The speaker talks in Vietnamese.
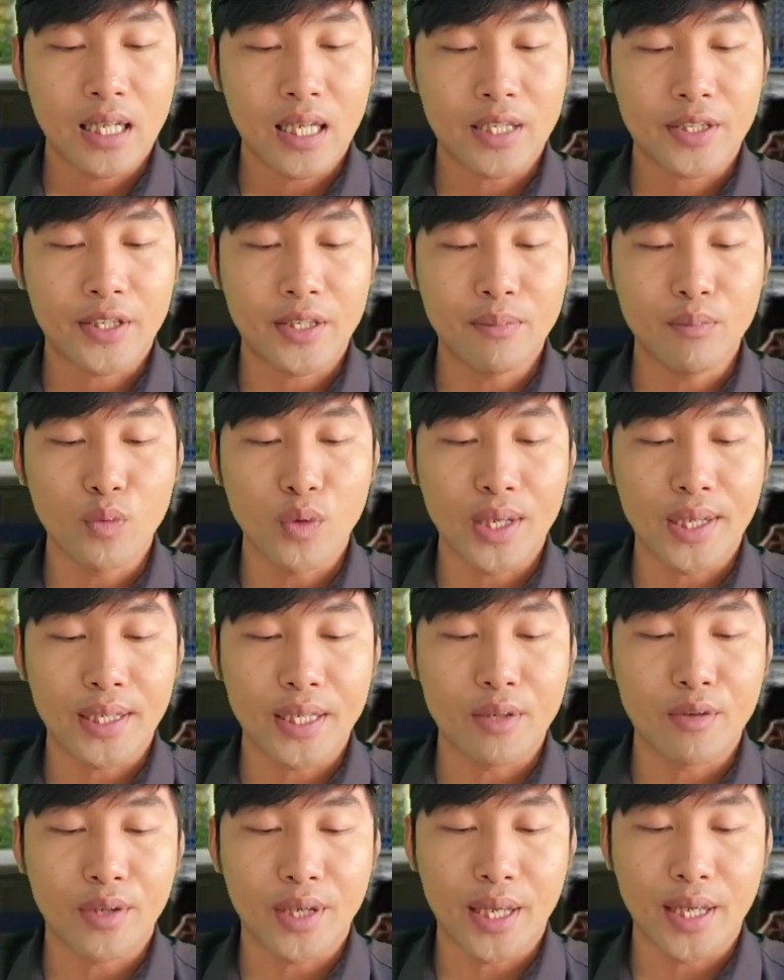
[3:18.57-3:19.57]
uh, chiếm quyền
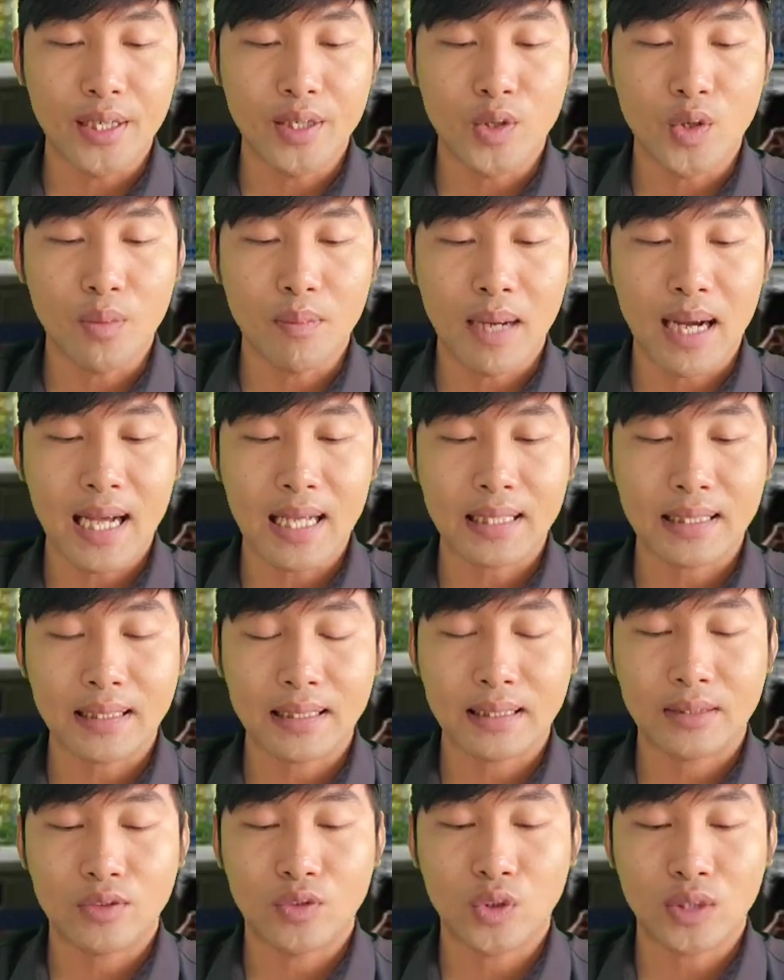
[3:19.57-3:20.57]
điều khiển của ba
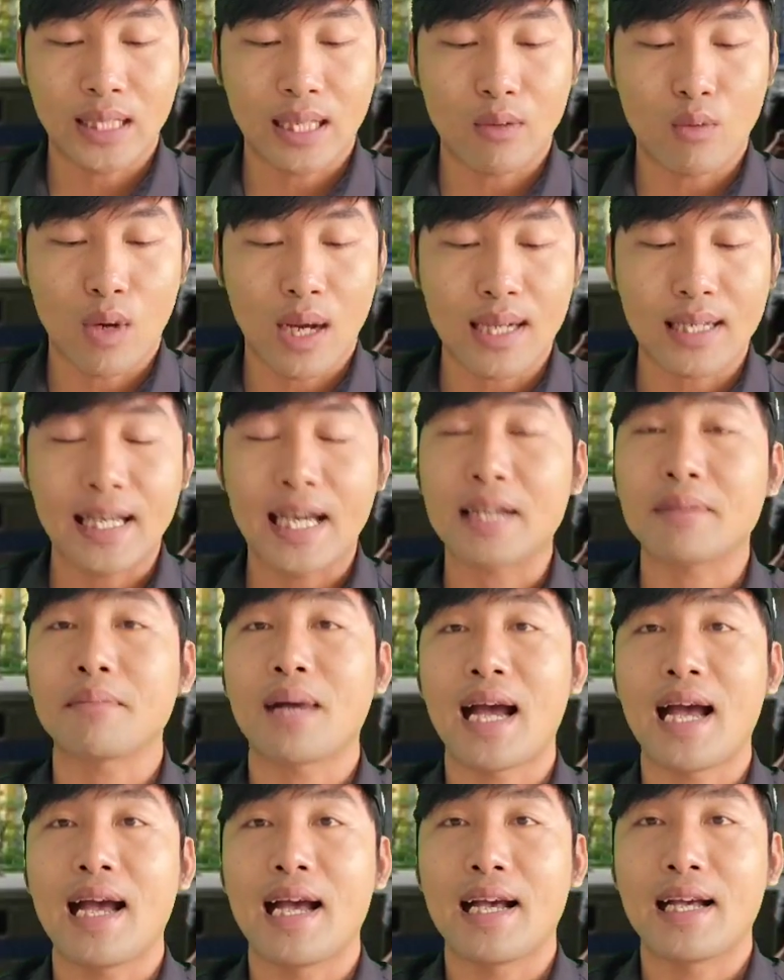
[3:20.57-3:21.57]
của tài khoản là anh
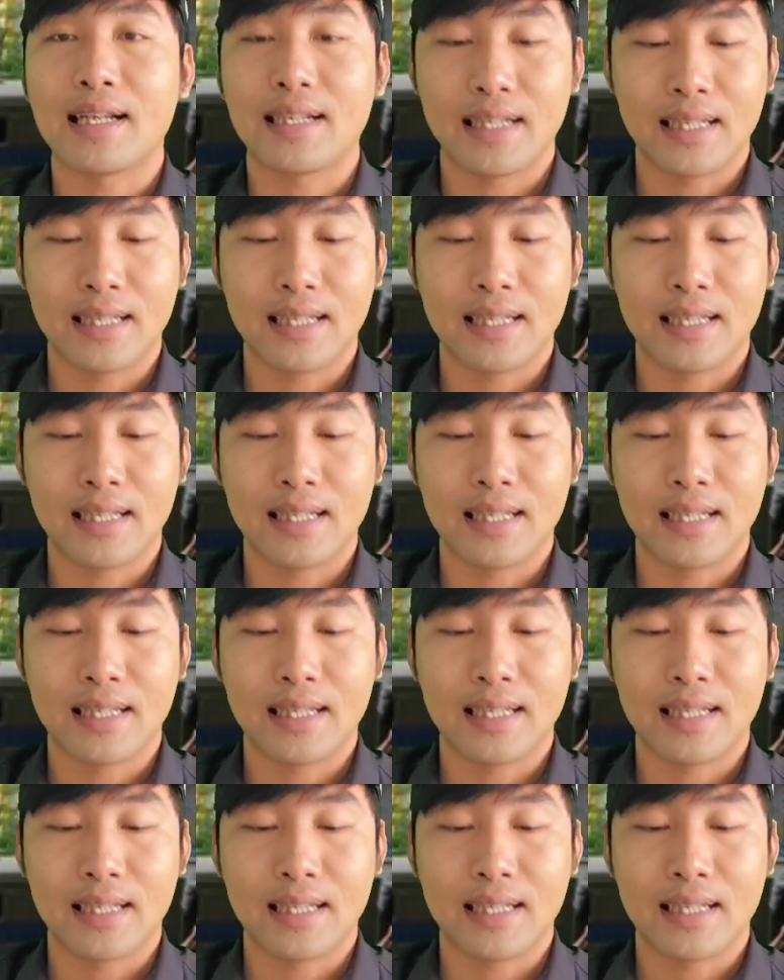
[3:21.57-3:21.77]
ba.